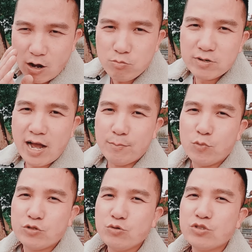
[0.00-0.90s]
thông
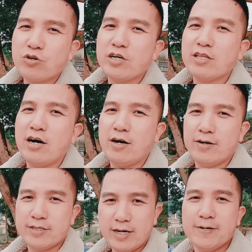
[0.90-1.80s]
cảm một chút cho người thợ
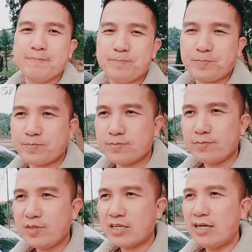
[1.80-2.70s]
nhá
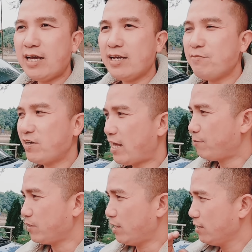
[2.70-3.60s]
cái này em phải
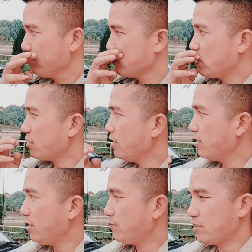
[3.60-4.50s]
làm là trước
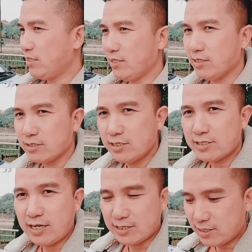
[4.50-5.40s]
đây em thì
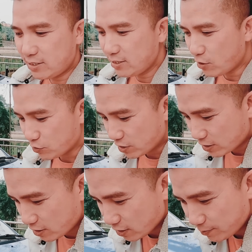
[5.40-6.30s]
chia sẻ rất nhiều
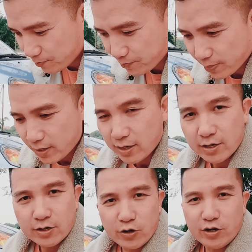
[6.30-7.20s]
những cái clip
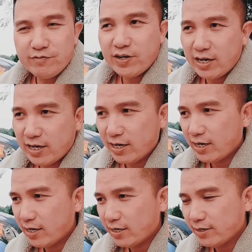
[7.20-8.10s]
nói
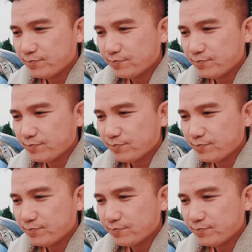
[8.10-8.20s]
về